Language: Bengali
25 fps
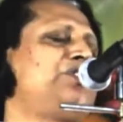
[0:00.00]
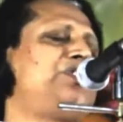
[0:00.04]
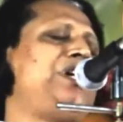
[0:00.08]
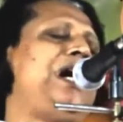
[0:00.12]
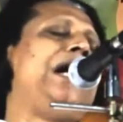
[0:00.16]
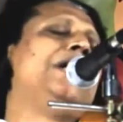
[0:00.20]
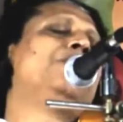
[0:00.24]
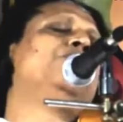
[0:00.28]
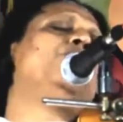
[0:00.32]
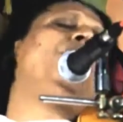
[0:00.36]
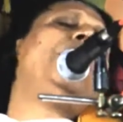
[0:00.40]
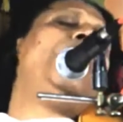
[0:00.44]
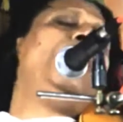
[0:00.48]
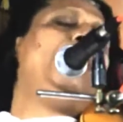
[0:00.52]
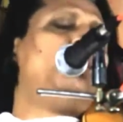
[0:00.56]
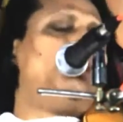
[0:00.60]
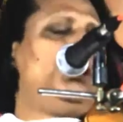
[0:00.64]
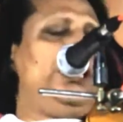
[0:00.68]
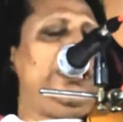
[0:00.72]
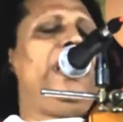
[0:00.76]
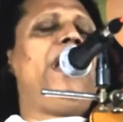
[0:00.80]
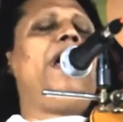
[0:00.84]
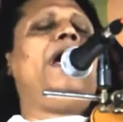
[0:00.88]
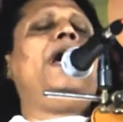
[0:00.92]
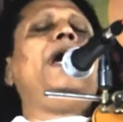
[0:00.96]
চাঁদও আলো
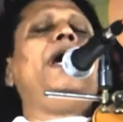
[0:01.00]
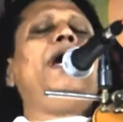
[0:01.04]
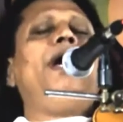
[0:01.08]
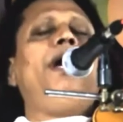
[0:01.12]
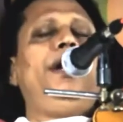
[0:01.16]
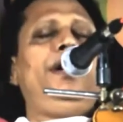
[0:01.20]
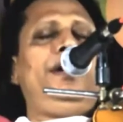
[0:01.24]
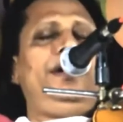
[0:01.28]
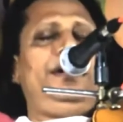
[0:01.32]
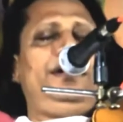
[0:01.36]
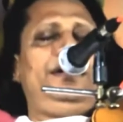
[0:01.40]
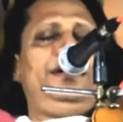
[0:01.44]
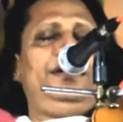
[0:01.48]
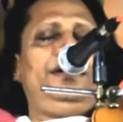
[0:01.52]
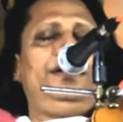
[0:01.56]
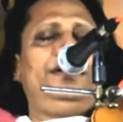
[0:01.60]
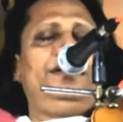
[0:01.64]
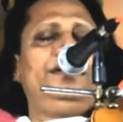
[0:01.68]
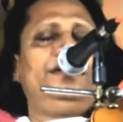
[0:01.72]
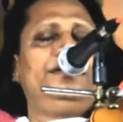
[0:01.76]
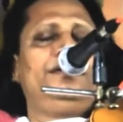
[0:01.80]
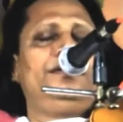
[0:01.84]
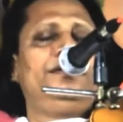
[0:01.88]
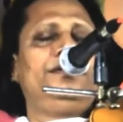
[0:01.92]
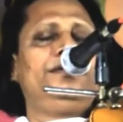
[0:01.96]
দেয়
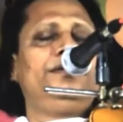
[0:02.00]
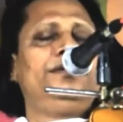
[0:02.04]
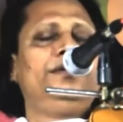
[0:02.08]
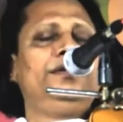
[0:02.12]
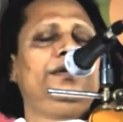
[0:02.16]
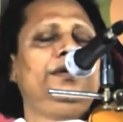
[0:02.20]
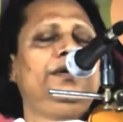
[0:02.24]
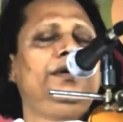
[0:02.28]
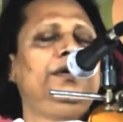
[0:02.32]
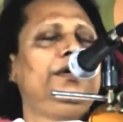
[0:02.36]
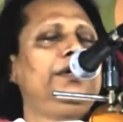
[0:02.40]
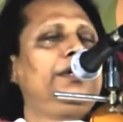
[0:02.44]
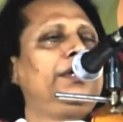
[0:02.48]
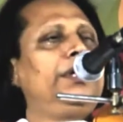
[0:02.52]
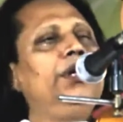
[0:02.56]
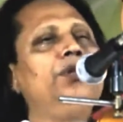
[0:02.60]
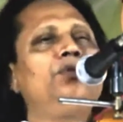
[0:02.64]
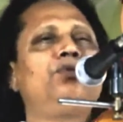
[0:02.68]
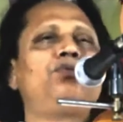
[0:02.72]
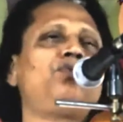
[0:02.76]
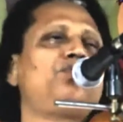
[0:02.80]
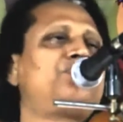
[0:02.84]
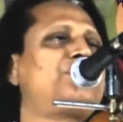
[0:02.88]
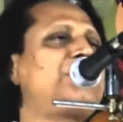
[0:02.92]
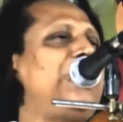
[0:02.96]

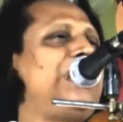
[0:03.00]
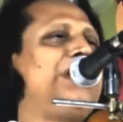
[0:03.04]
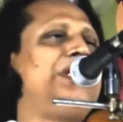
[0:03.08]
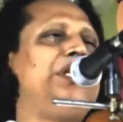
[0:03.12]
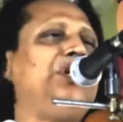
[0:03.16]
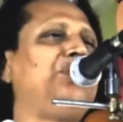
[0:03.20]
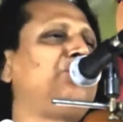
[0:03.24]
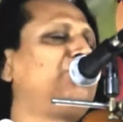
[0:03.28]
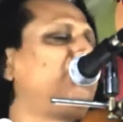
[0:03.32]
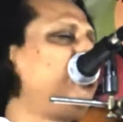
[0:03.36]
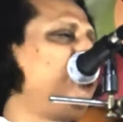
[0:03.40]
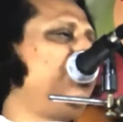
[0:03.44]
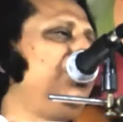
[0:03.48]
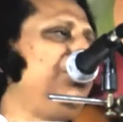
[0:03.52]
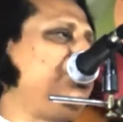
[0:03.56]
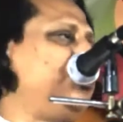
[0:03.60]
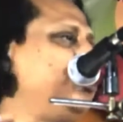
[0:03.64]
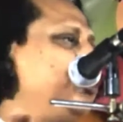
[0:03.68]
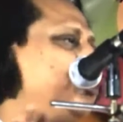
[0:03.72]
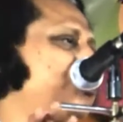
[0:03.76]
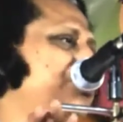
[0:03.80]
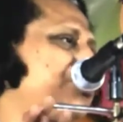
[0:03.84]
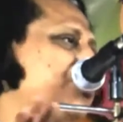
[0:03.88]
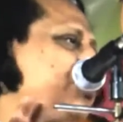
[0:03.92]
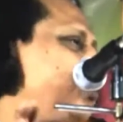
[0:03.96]
কিন্তু চাঁদের তো
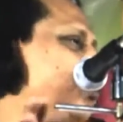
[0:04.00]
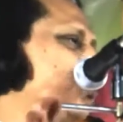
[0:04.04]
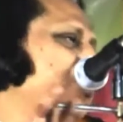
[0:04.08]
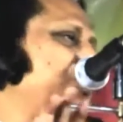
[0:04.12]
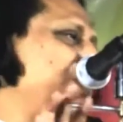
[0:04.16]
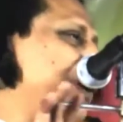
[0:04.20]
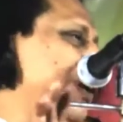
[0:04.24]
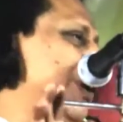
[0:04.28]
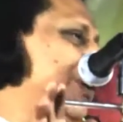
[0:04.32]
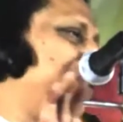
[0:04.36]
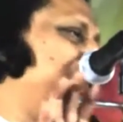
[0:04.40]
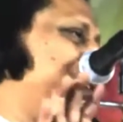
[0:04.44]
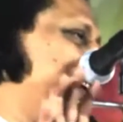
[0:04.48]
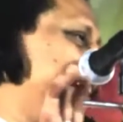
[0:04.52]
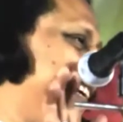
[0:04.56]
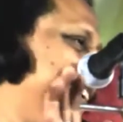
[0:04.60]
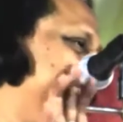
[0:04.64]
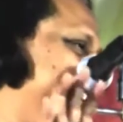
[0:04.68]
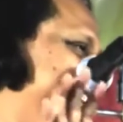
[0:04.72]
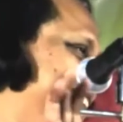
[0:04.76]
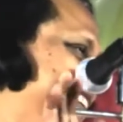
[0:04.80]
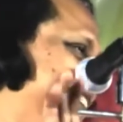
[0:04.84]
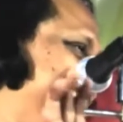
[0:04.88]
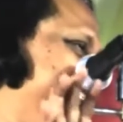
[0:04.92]
নিজস্ব কোনো আলো নাই